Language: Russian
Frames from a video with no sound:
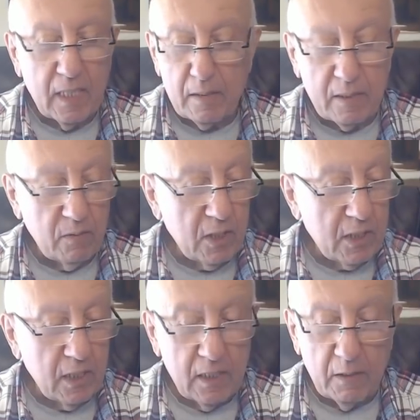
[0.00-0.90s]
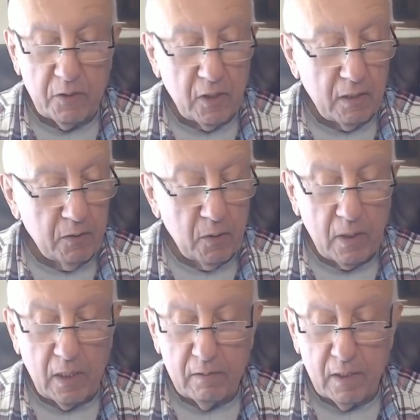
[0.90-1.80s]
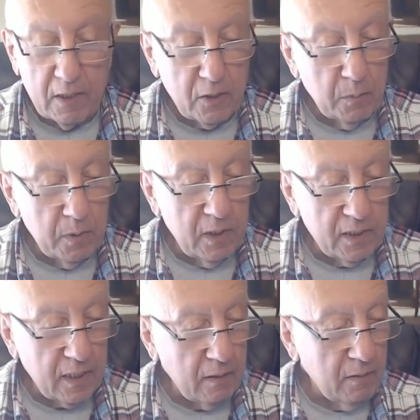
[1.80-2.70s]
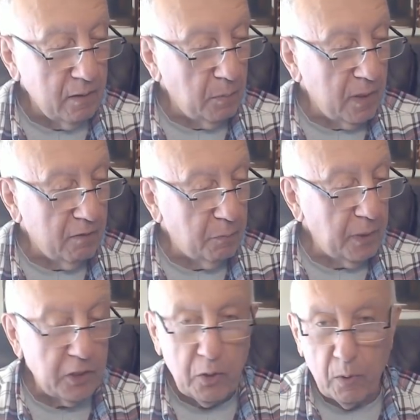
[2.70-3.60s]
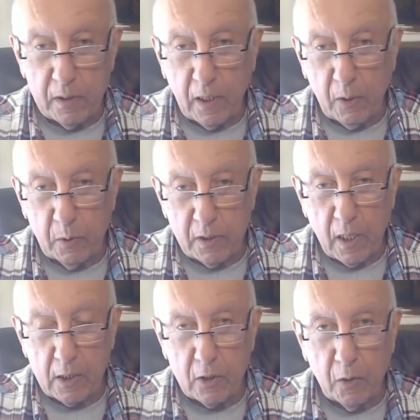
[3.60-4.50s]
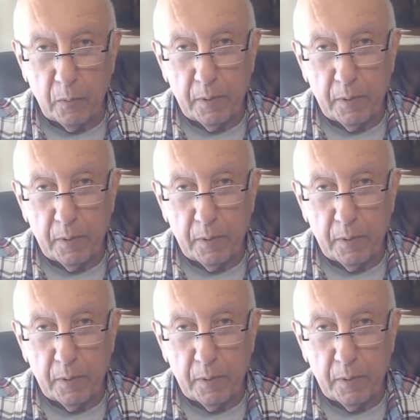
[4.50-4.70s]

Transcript: совершенно все. Но главное, что ставили печку, а так быть горшком.